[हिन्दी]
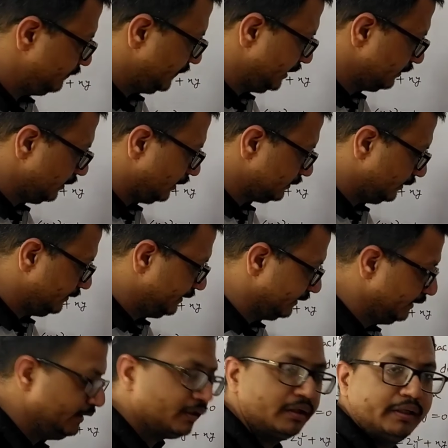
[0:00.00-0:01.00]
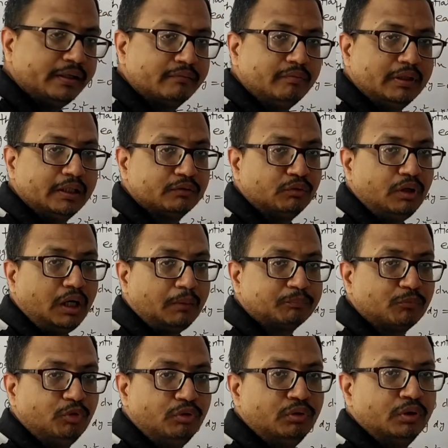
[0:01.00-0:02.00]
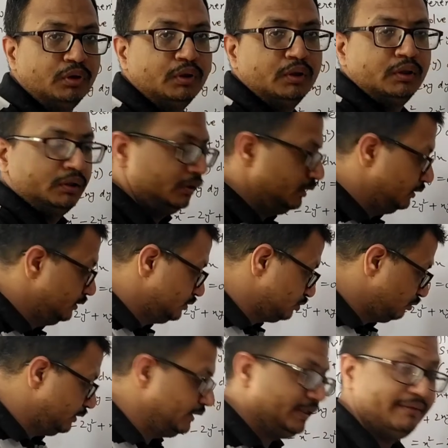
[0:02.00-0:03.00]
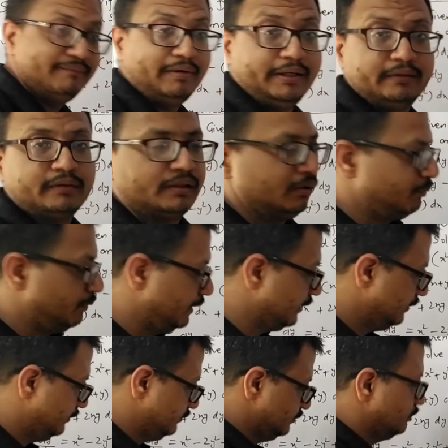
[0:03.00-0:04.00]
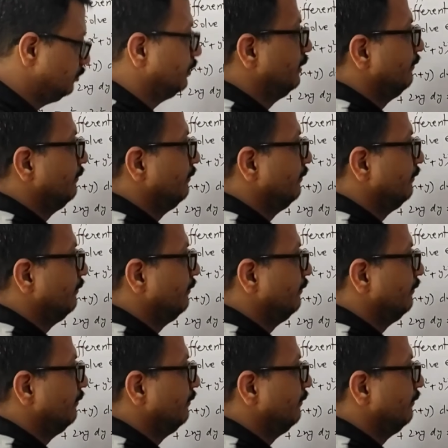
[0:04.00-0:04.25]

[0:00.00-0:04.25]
मैंने कहा था डिग्री अगर इक्वल है तो आपको जो है डिवाइड करना पड़ेगा तो